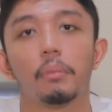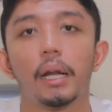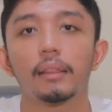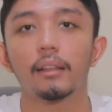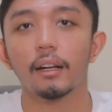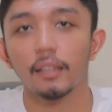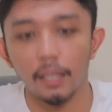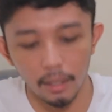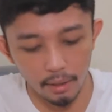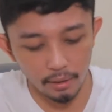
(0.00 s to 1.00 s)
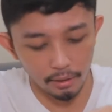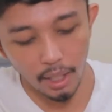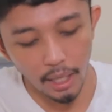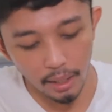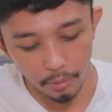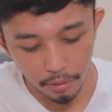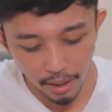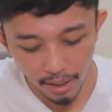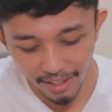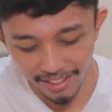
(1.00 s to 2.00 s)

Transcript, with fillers: berat ternyata ya susah